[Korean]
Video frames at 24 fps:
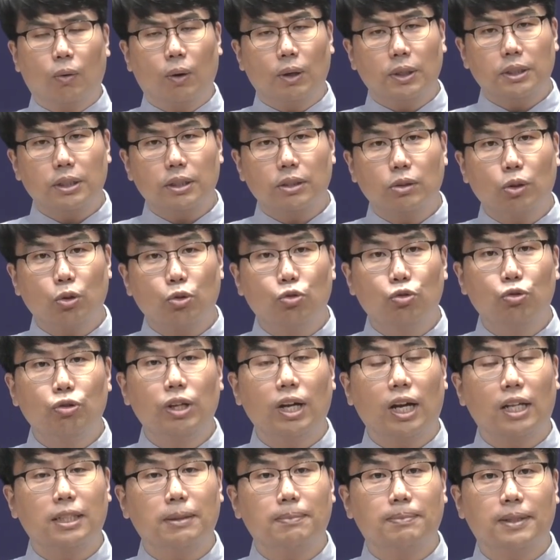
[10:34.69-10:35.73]
훨씬 더
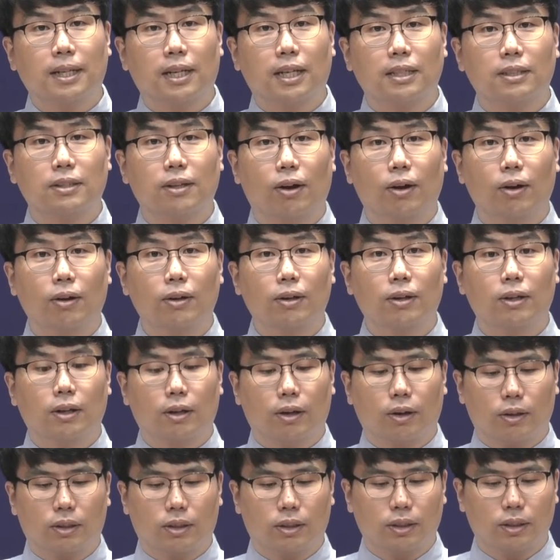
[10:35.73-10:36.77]
유리한 입장에서
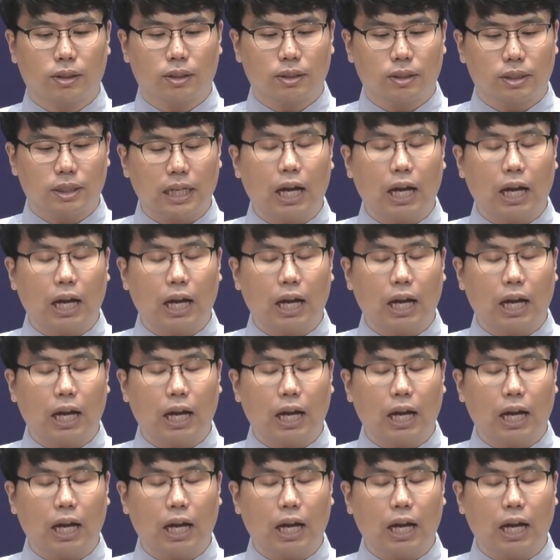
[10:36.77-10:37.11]
그